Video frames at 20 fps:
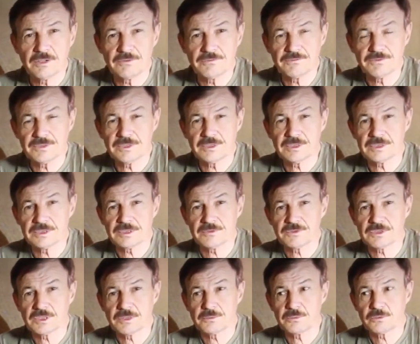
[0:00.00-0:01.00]
в,
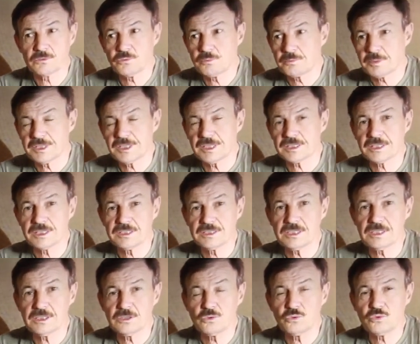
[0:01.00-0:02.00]
это, в, ну, понятное
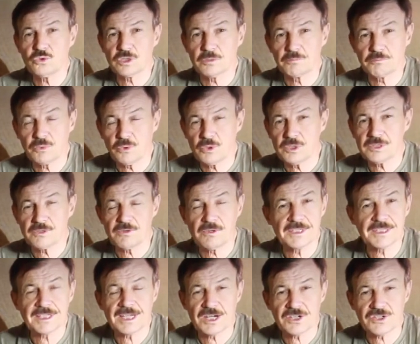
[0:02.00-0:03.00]
дело, душем
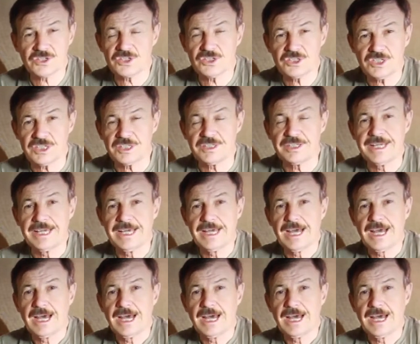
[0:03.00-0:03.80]
пользовались каждый день.